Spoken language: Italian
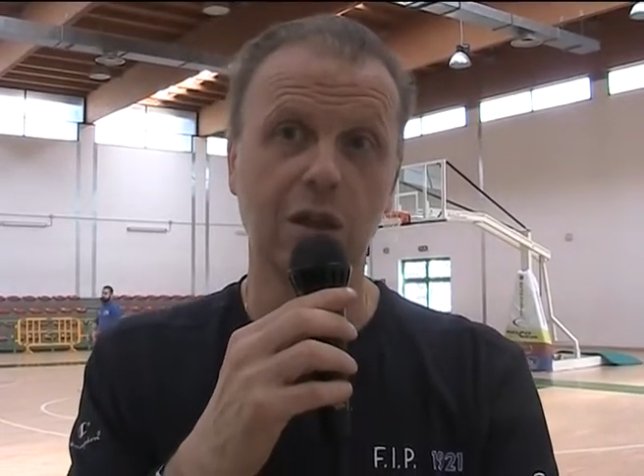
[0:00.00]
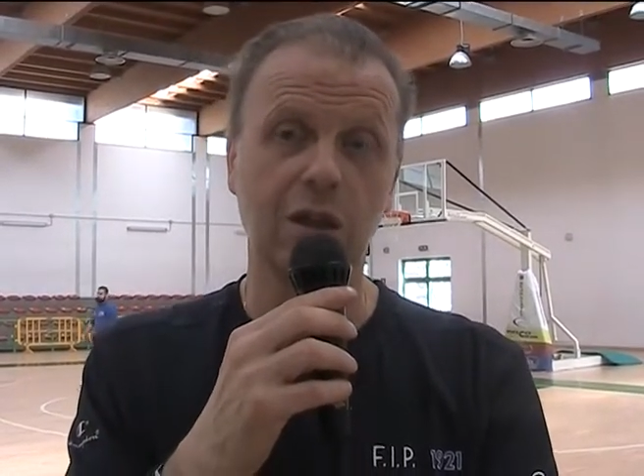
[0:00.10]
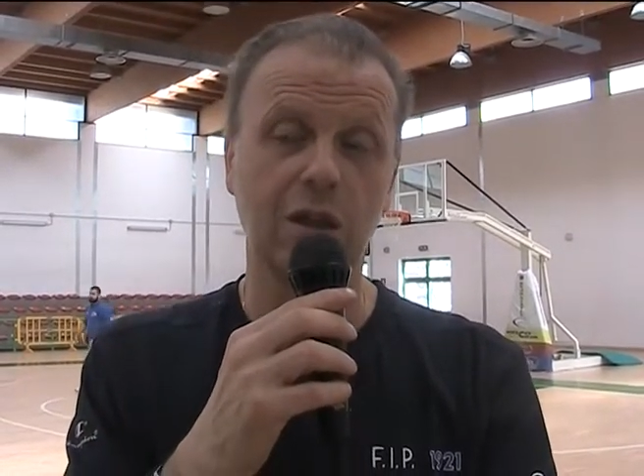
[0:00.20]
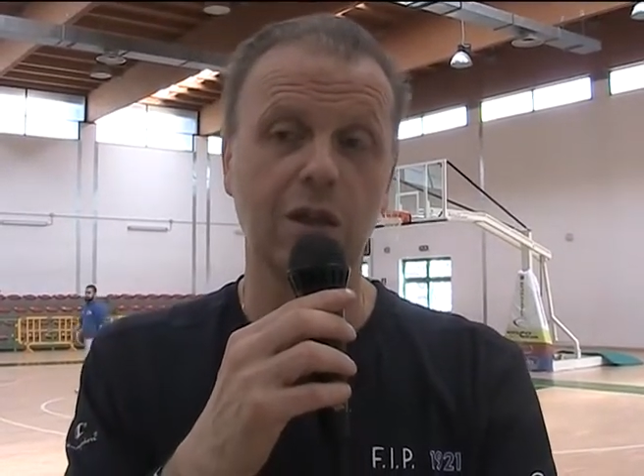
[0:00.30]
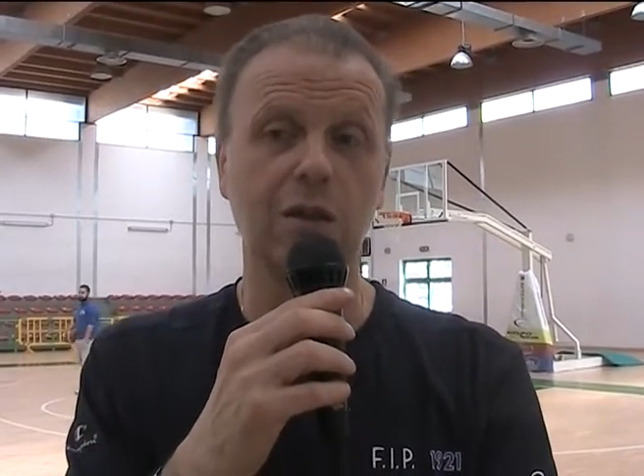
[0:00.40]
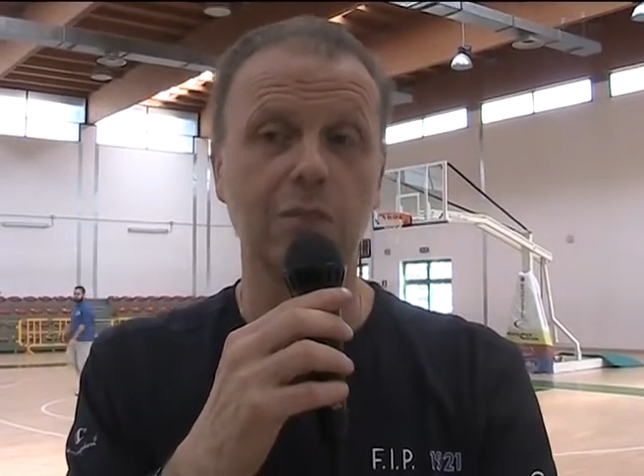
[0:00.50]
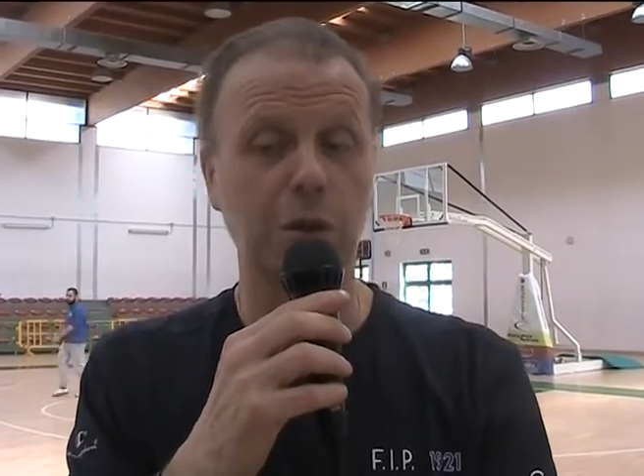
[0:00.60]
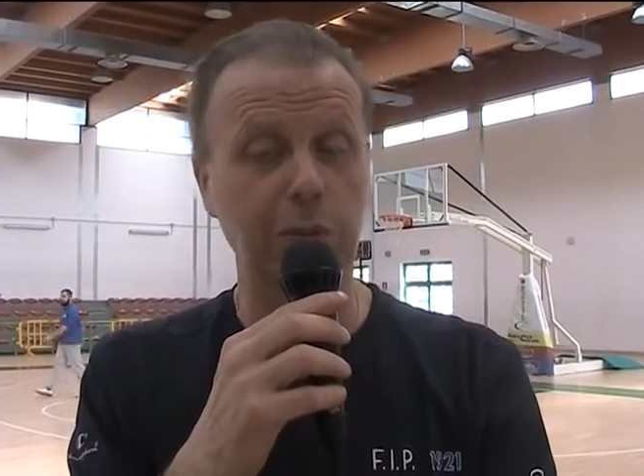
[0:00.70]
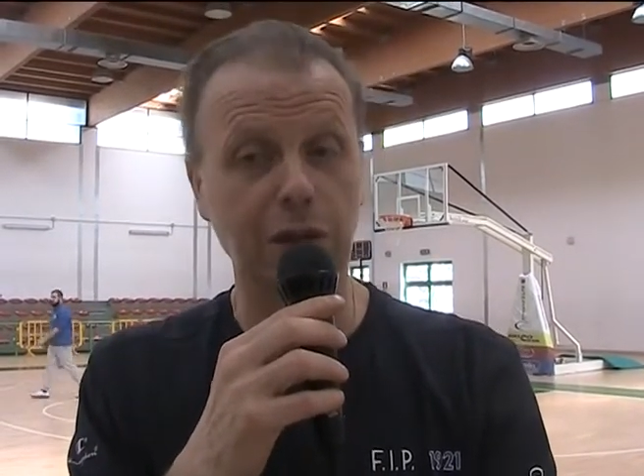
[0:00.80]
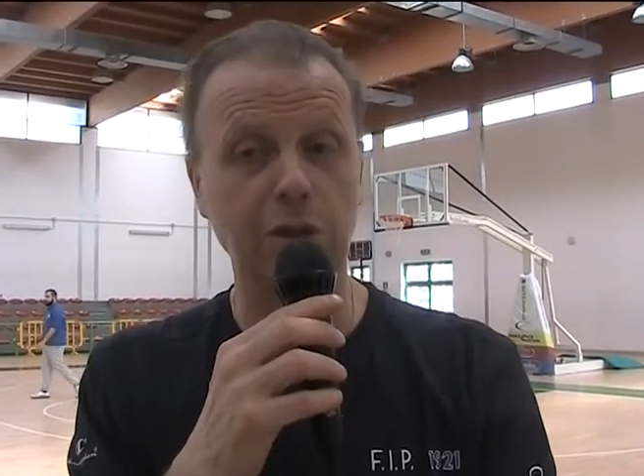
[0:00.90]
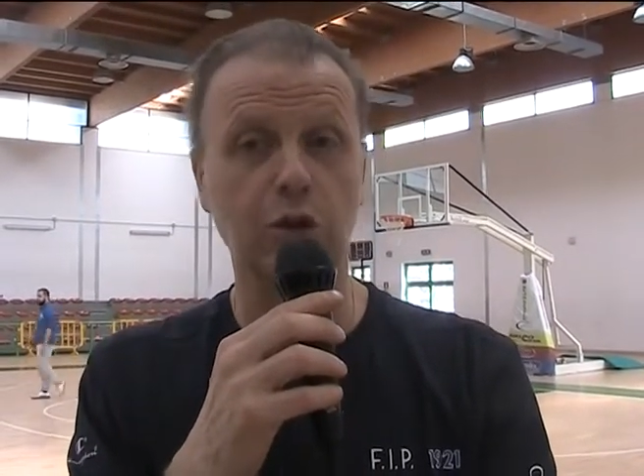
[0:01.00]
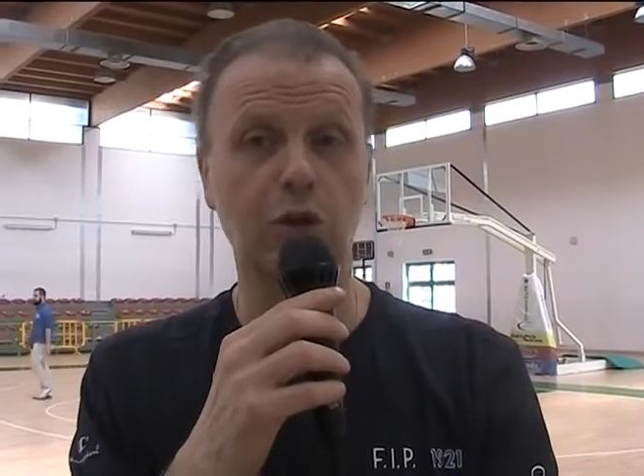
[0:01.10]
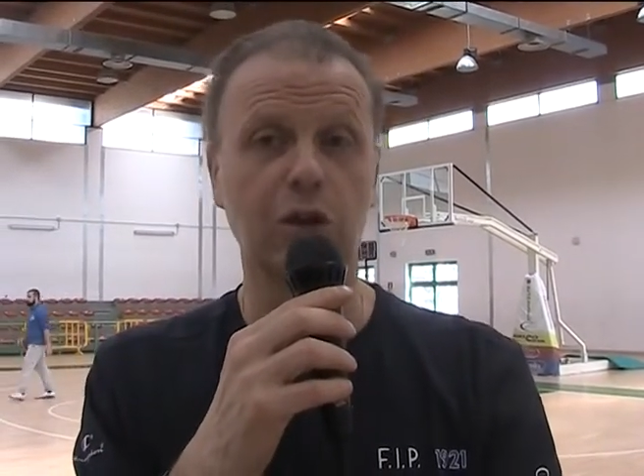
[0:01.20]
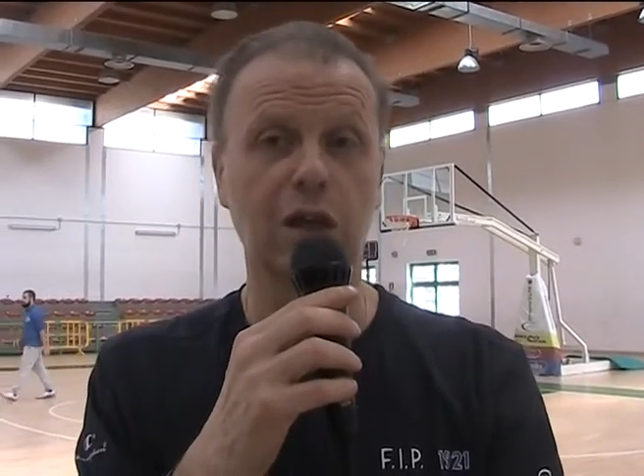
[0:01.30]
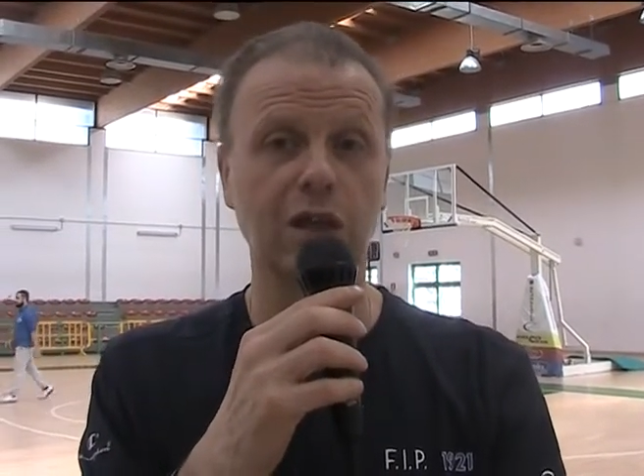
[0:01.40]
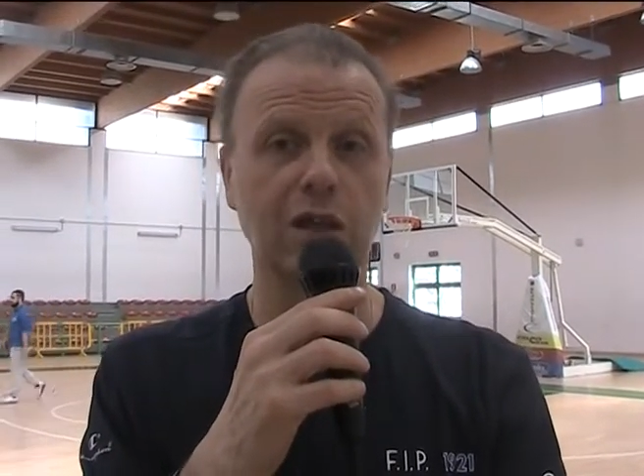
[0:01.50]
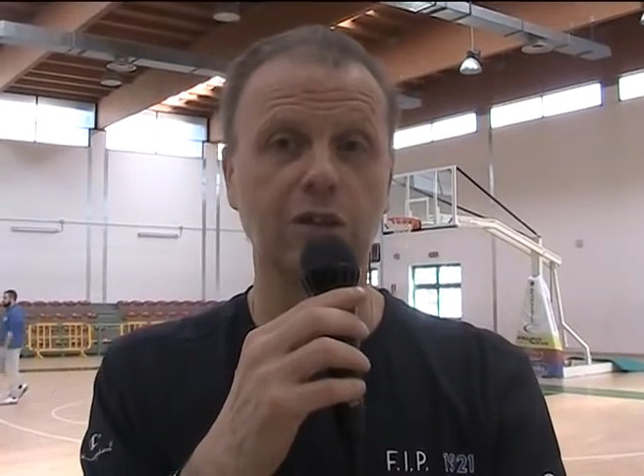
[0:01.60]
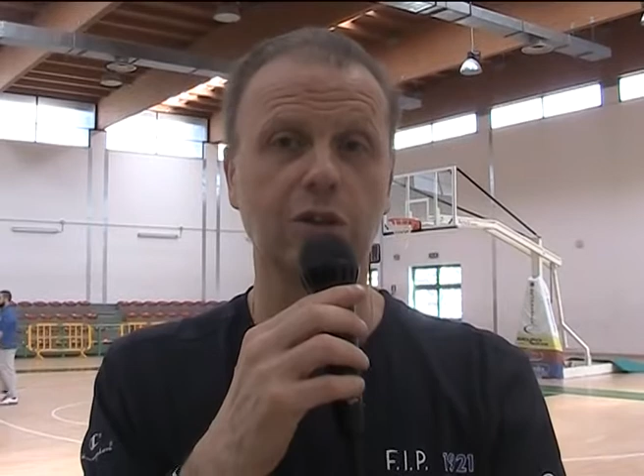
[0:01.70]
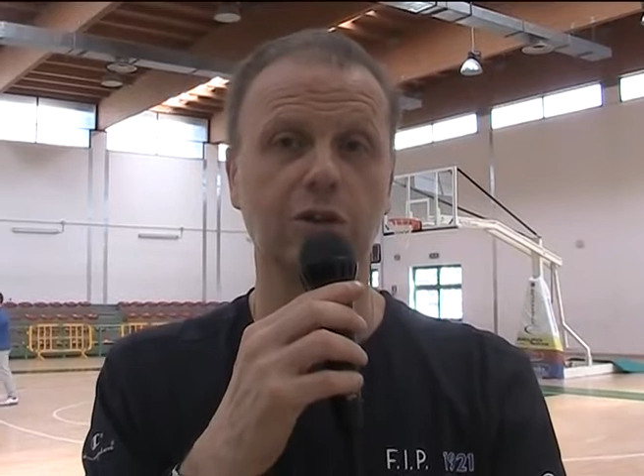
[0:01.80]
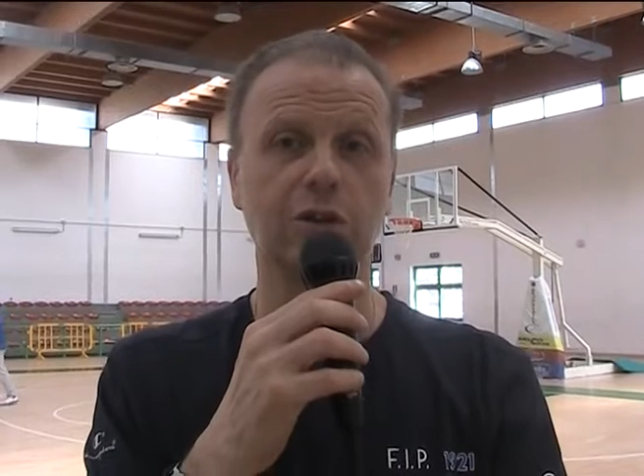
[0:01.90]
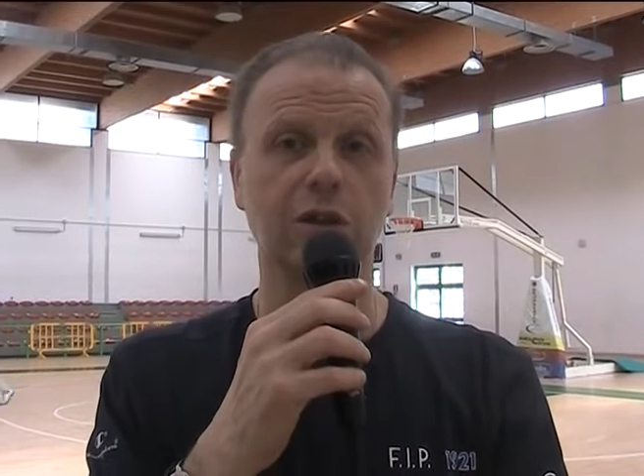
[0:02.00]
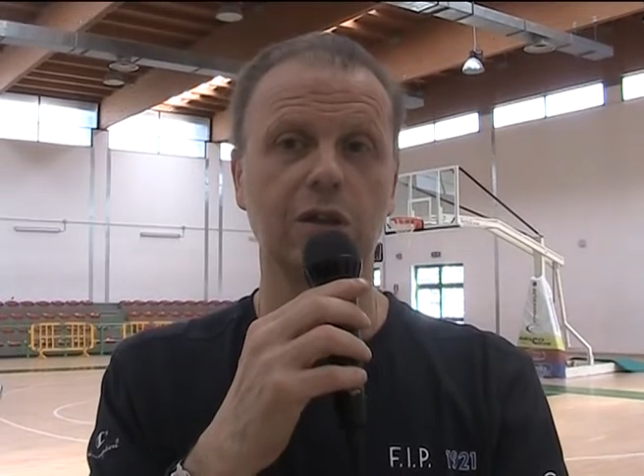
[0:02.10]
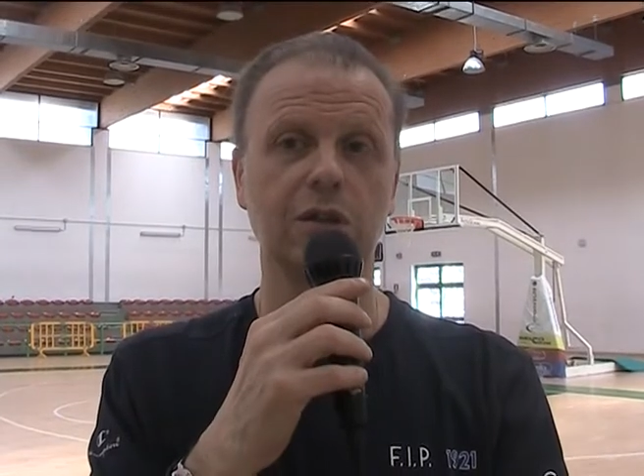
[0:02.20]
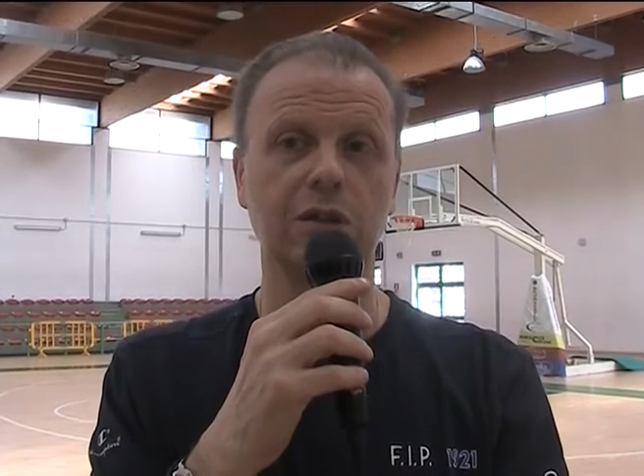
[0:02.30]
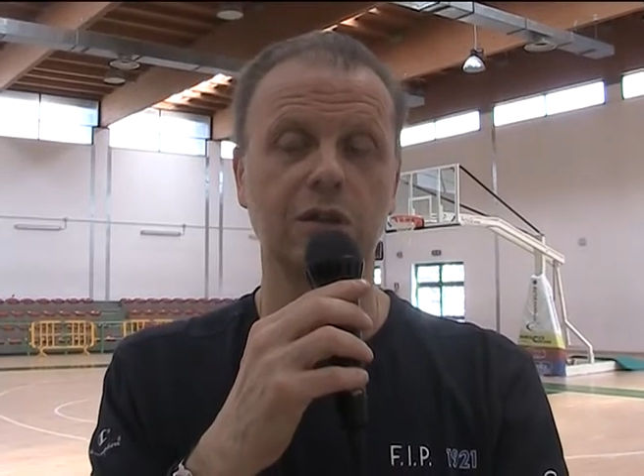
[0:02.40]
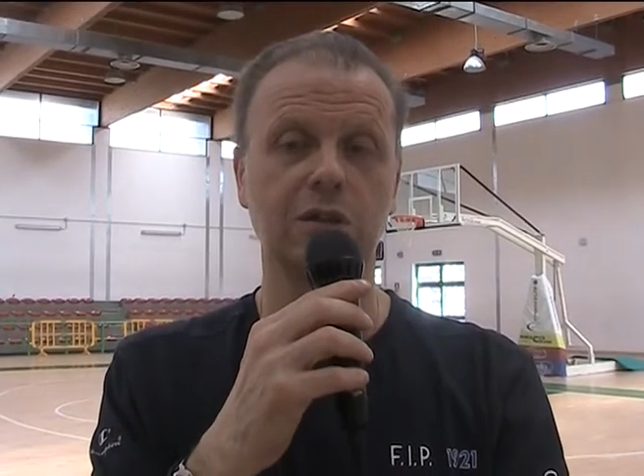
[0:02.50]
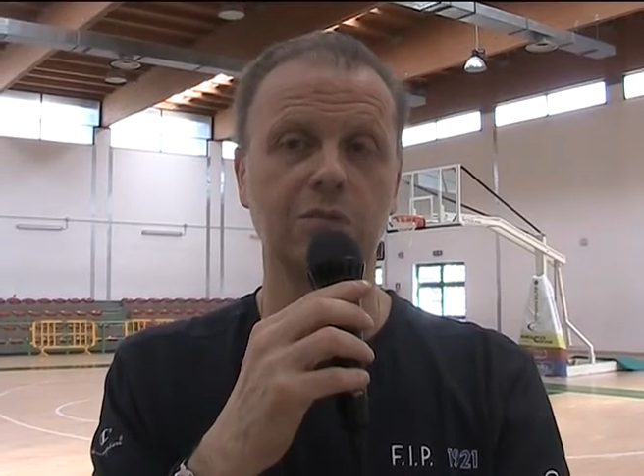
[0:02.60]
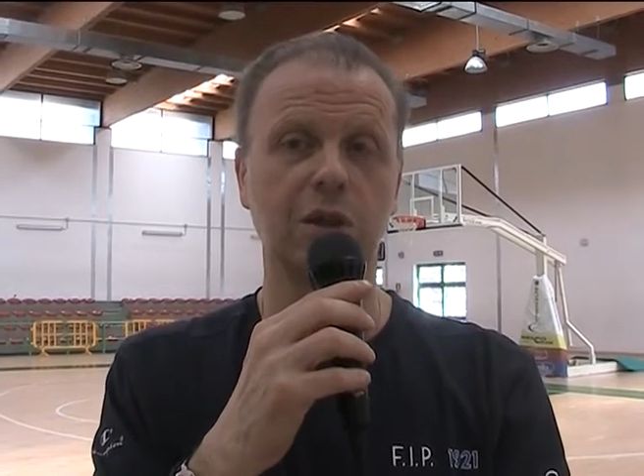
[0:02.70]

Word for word: eh, preparatori, allenatori,